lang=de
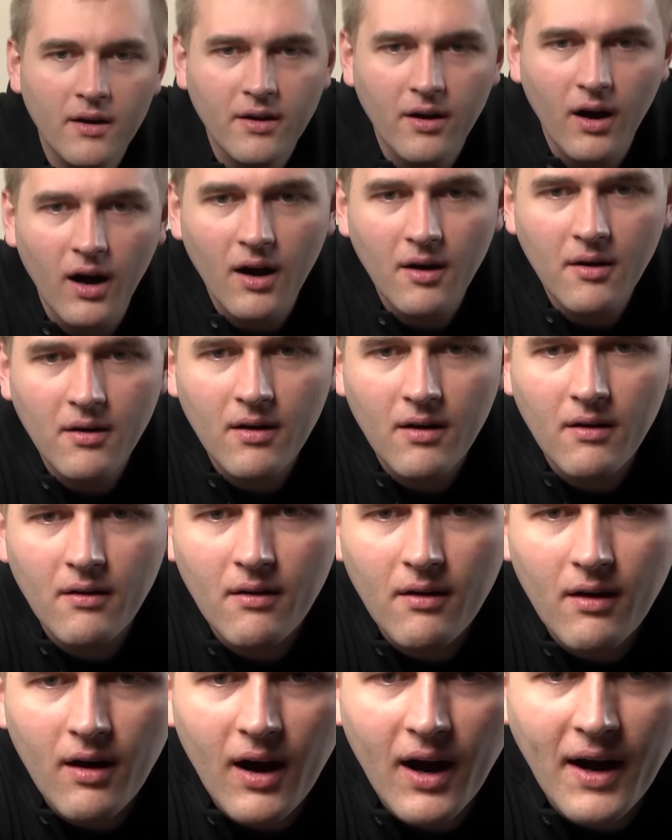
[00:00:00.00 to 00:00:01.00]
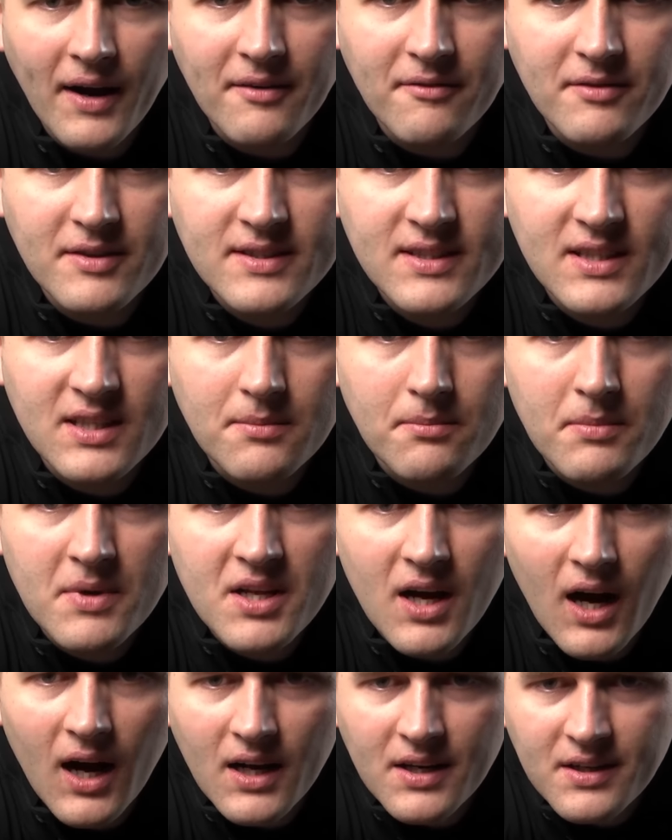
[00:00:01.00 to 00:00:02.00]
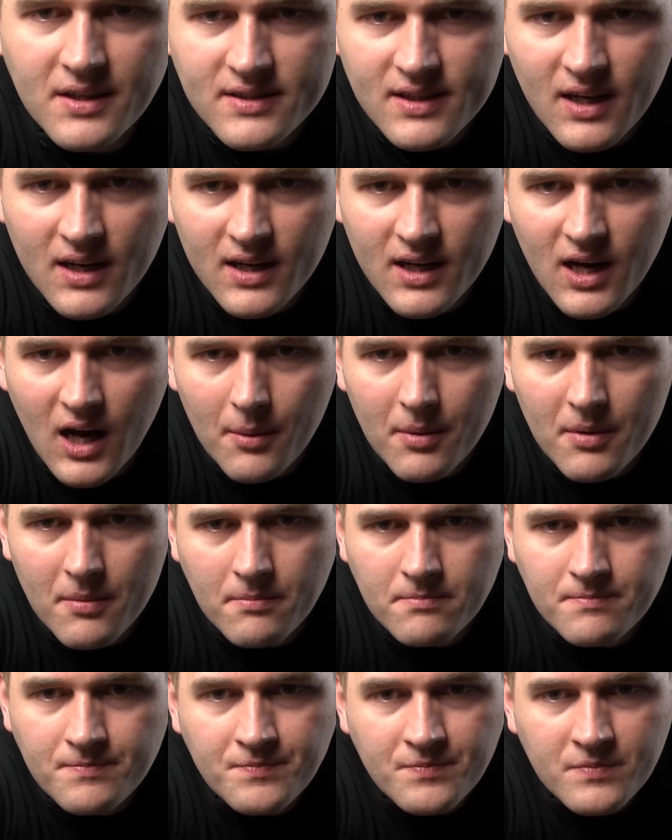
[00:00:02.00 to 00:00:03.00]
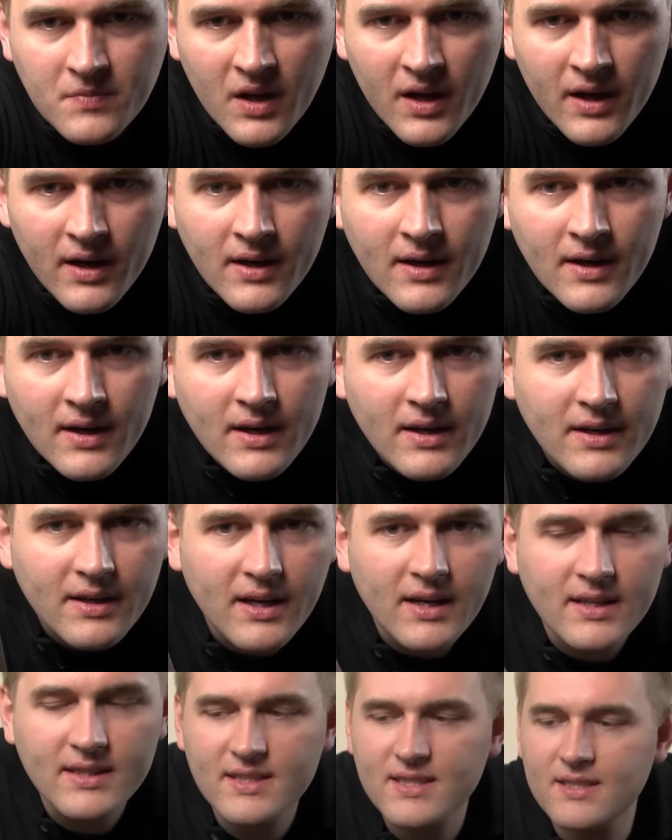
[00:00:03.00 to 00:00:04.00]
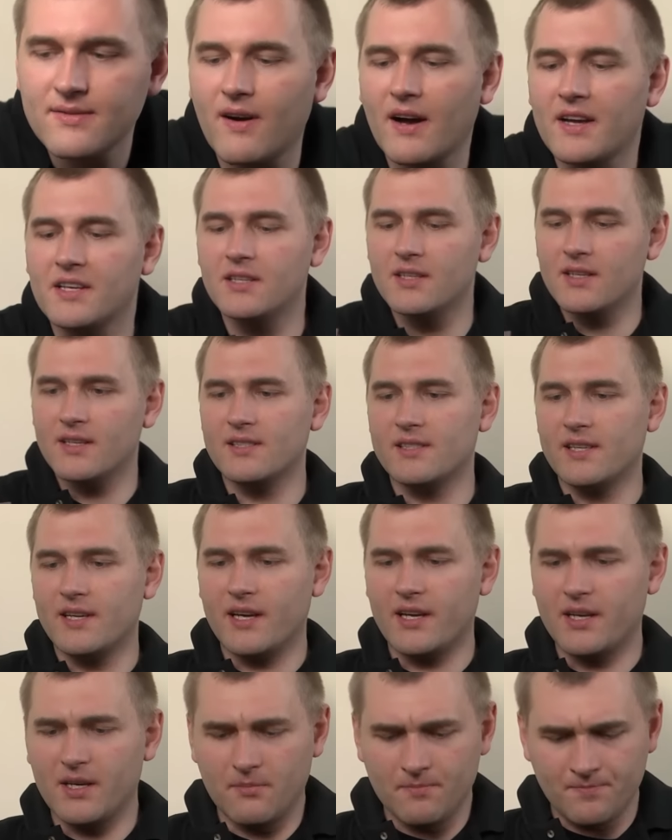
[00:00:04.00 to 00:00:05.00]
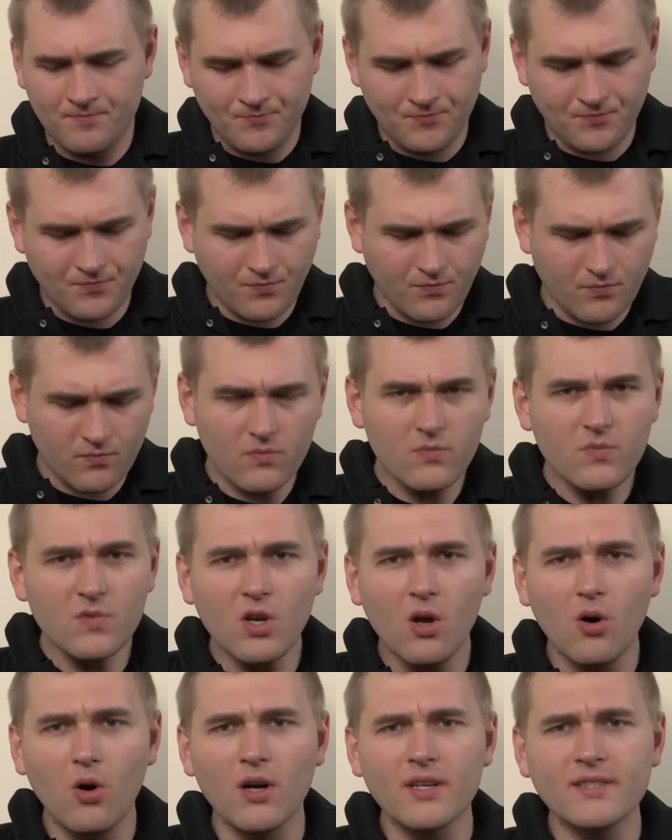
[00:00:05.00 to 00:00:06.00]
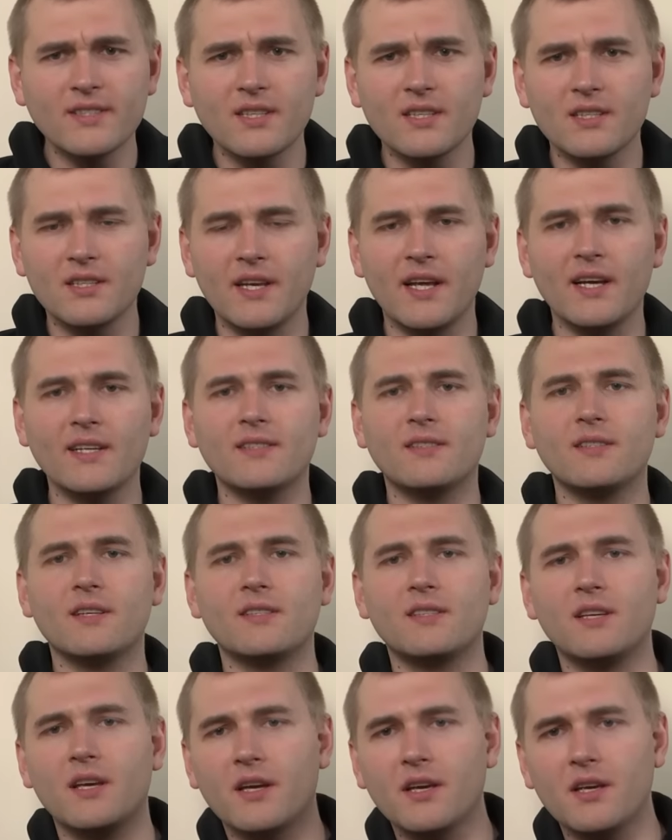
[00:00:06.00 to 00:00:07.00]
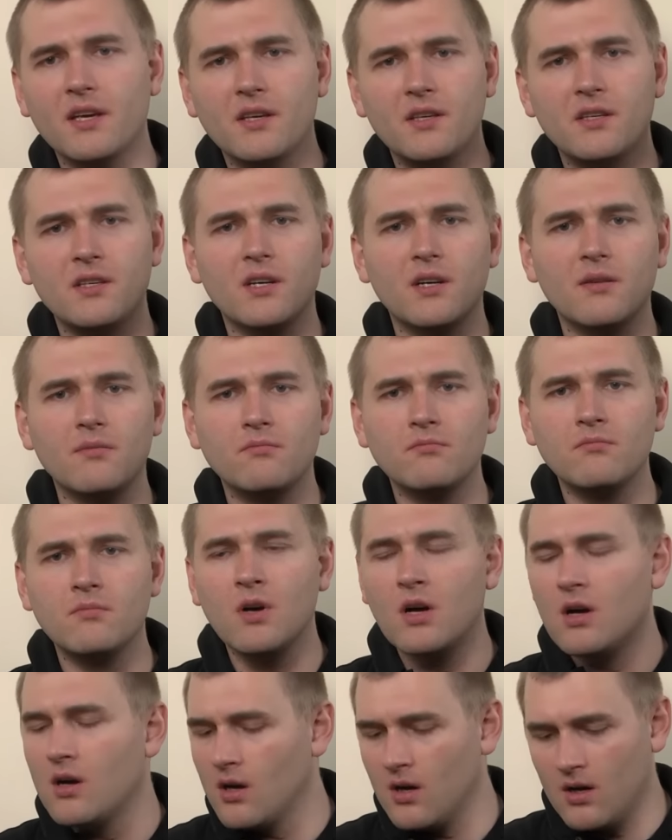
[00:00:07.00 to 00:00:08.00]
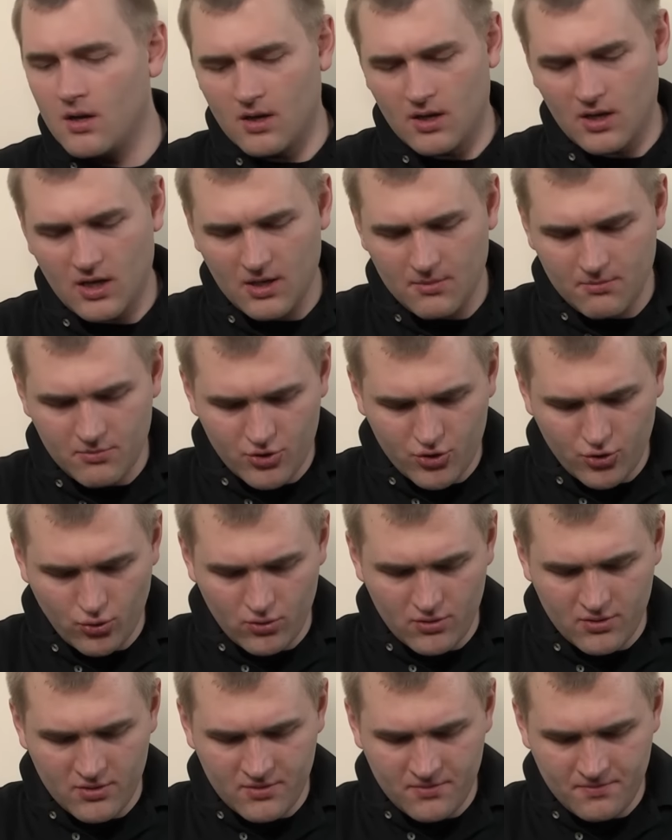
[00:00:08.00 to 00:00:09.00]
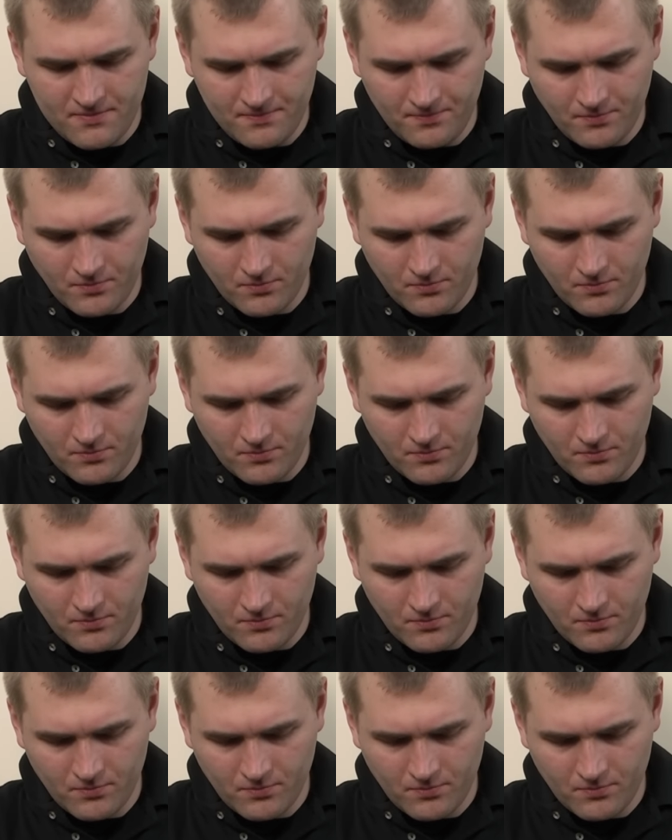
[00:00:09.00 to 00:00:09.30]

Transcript: ja, ein Whisky mit Altersangabe. Der zweite der Serie. Horst oh, hat den ersten der Serie hier ähm, schon